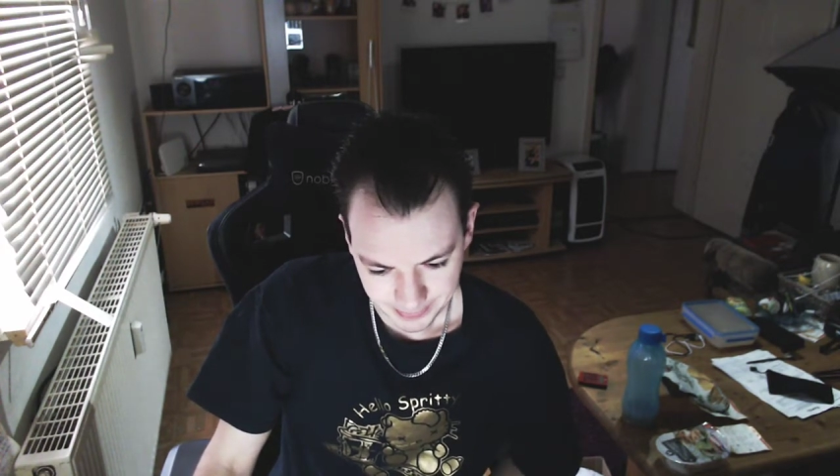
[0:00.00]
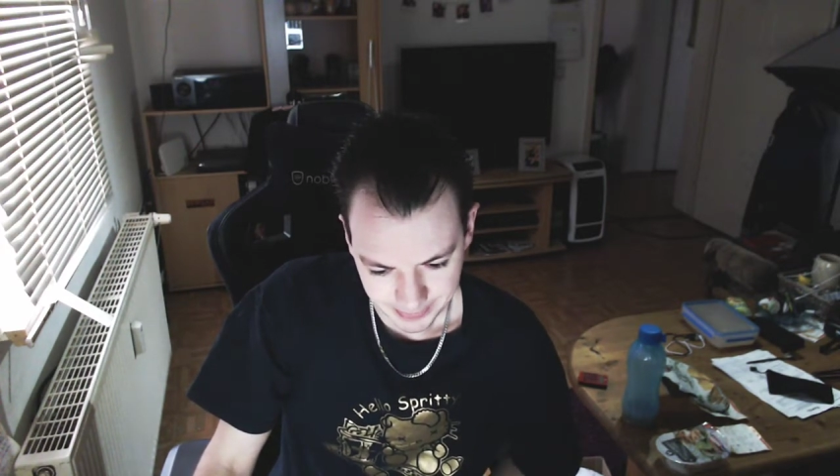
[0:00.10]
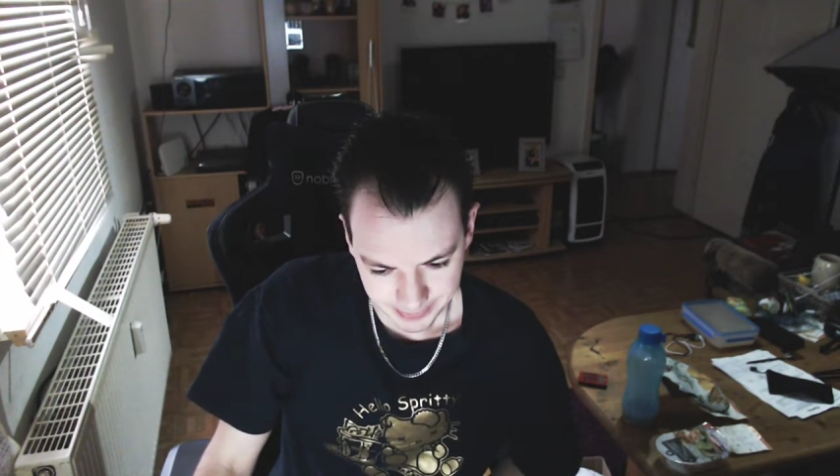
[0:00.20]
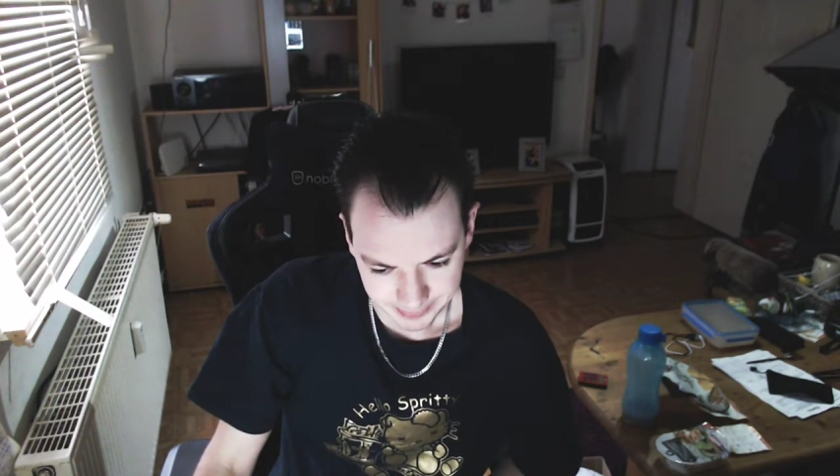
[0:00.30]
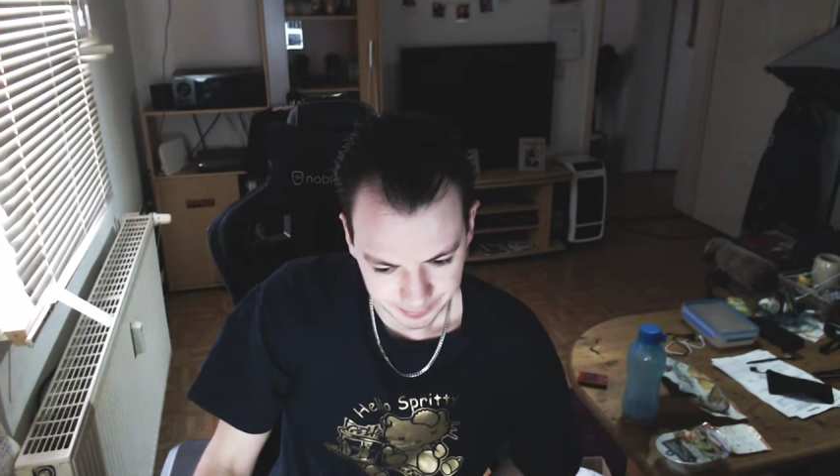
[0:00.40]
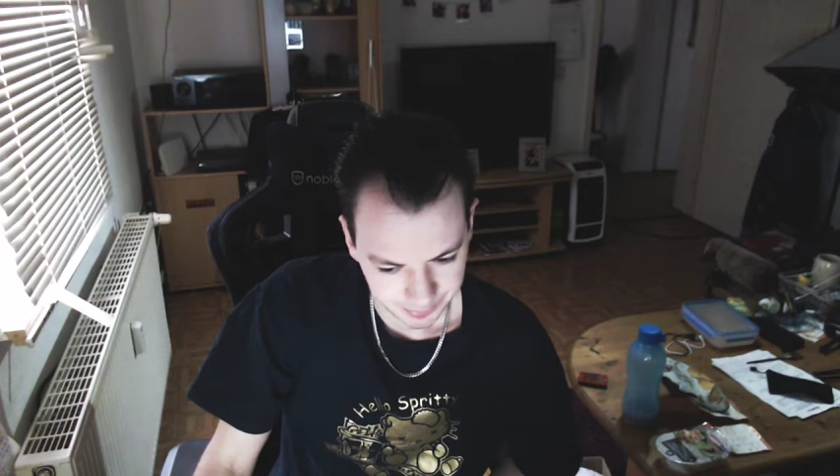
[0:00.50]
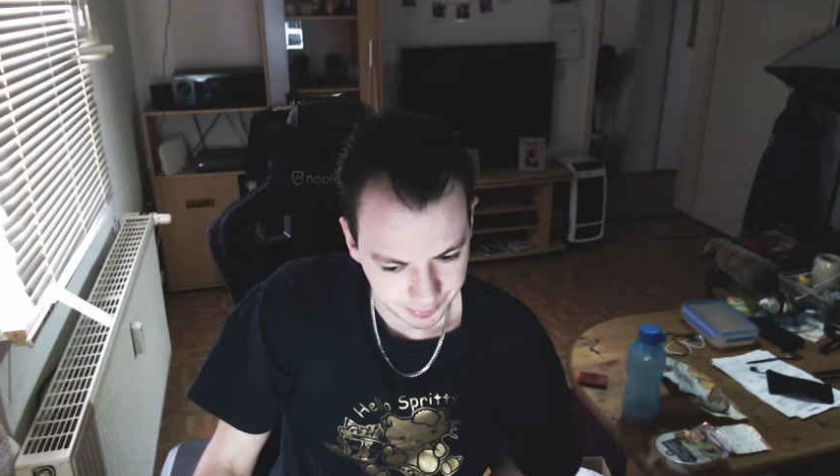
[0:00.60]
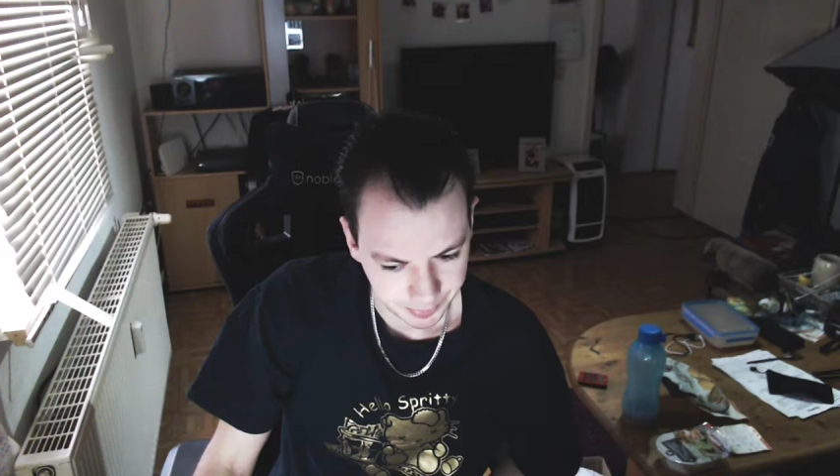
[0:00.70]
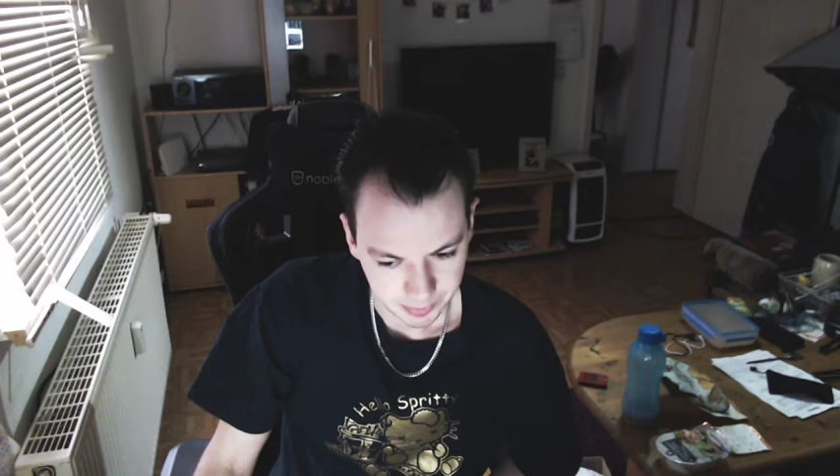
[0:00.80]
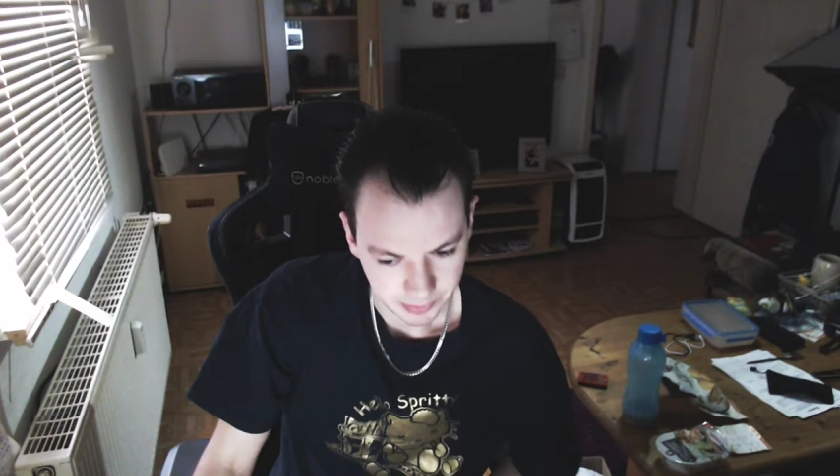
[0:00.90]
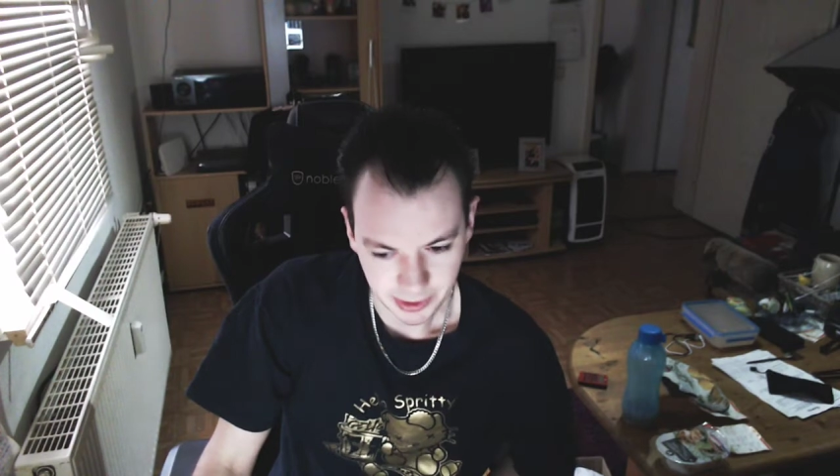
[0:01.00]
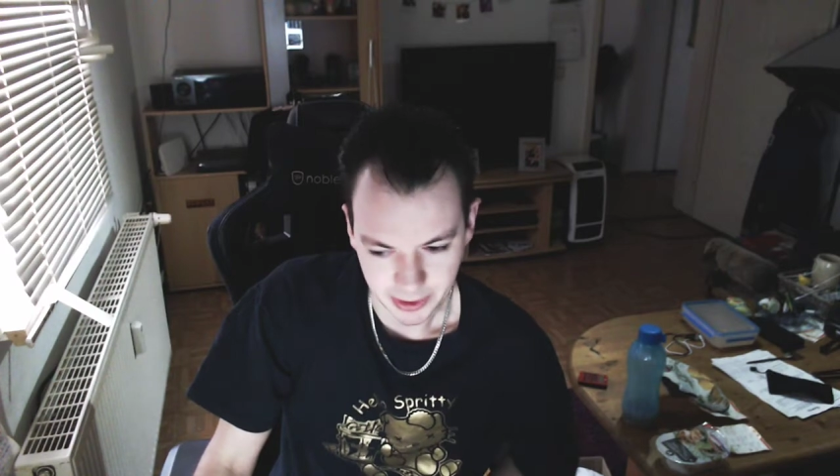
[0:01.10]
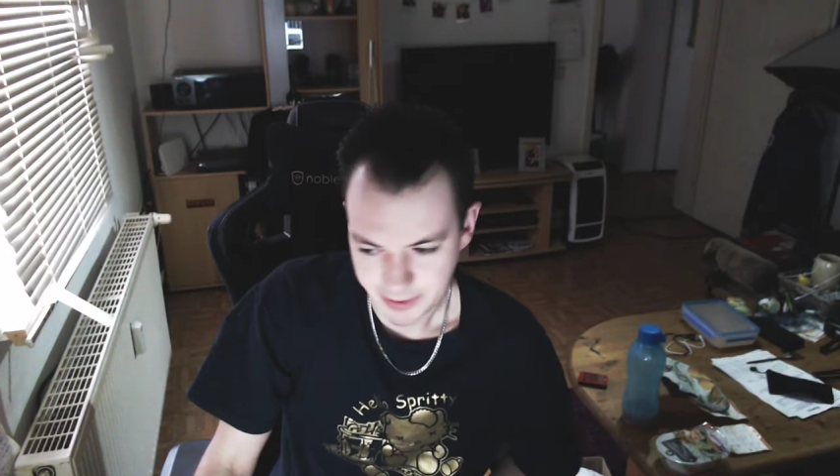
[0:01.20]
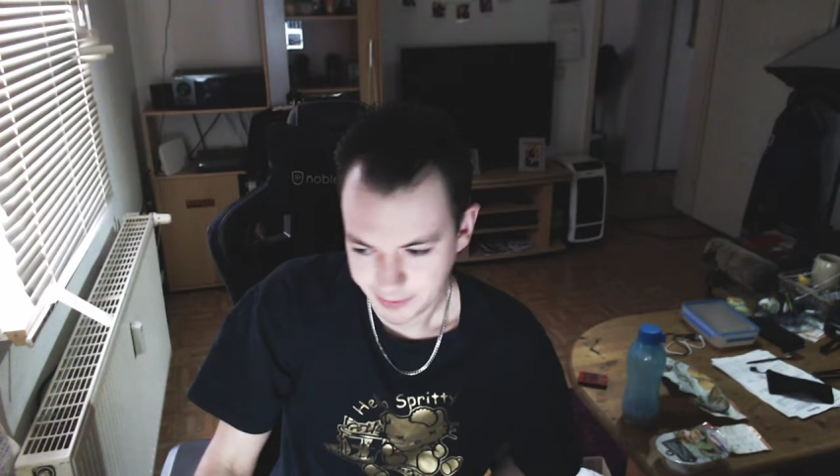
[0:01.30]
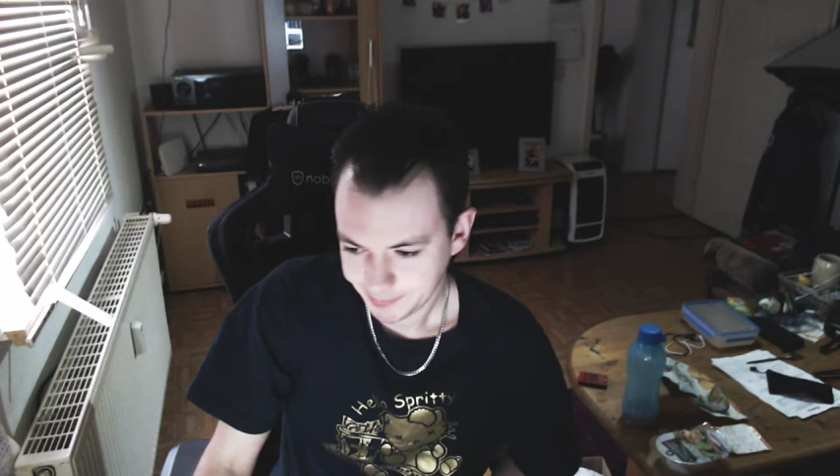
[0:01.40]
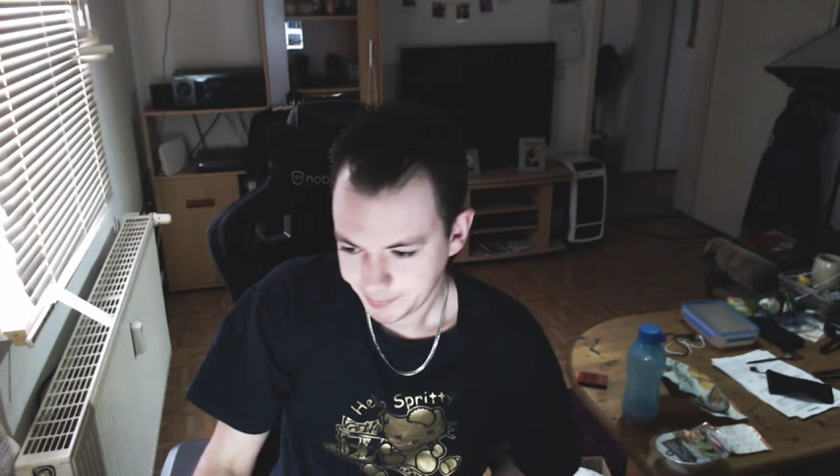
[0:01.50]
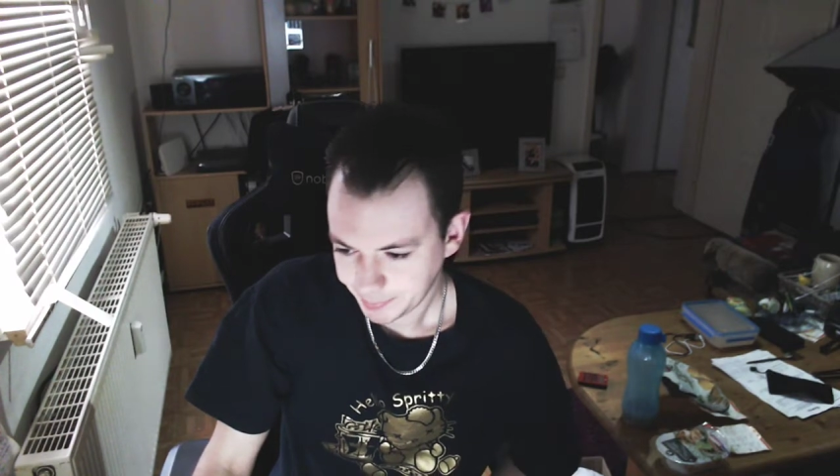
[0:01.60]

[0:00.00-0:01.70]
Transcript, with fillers: ja. Krass.